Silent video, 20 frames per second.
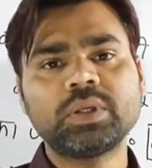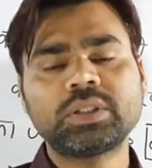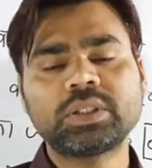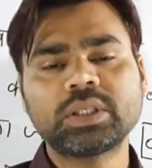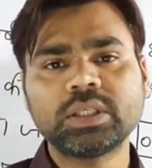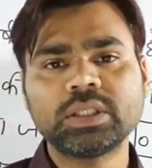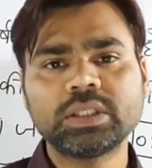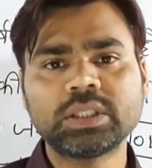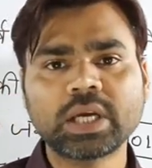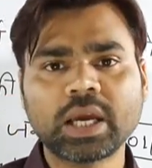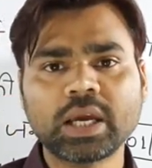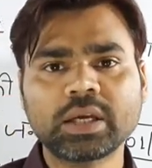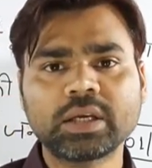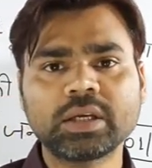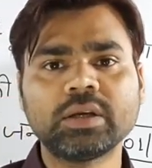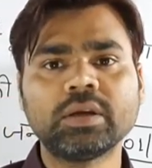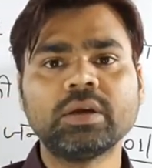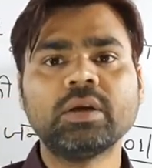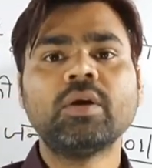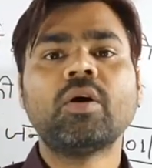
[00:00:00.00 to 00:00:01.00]
में चली
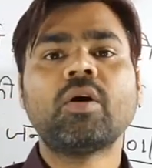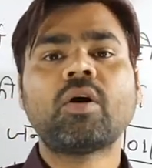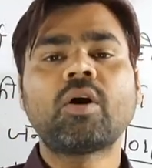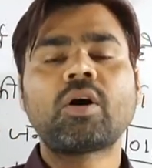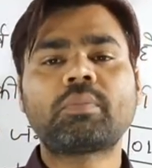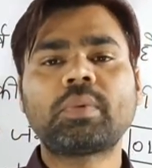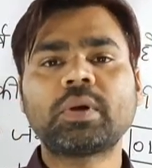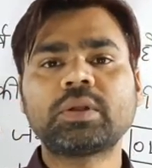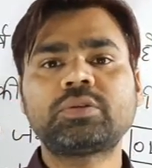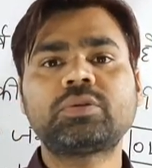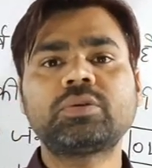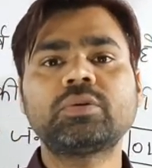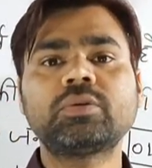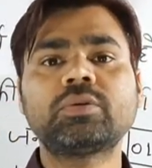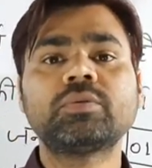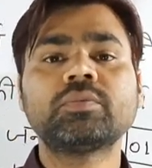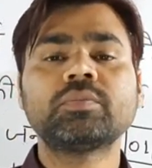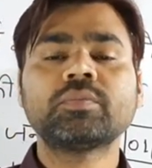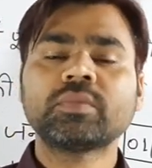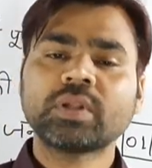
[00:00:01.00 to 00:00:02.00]
जाएगी और बच्चों
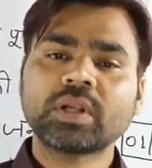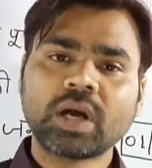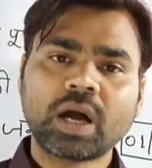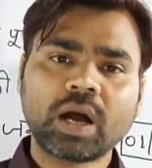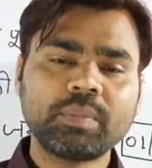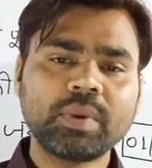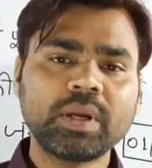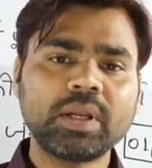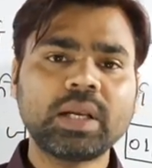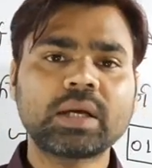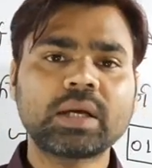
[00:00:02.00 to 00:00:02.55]
हमें